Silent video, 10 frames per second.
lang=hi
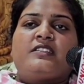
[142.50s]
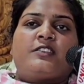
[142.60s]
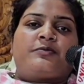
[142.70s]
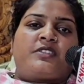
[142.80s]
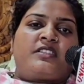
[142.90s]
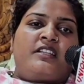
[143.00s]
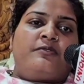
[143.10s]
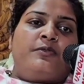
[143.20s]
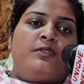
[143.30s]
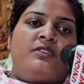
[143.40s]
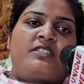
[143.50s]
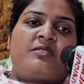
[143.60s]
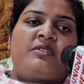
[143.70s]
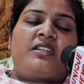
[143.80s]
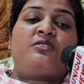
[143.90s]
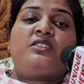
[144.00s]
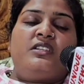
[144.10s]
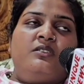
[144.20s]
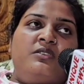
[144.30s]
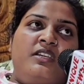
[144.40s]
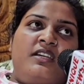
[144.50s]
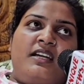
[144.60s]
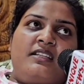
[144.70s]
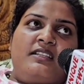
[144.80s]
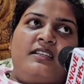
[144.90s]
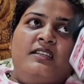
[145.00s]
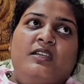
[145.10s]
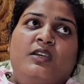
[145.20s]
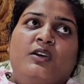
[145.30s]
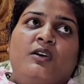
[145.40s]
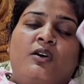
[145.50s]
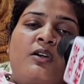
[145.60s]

सबसे ज़्यादा फॉलोअर्स है मेरा तो इन्हीं लोग के कारण है जी जी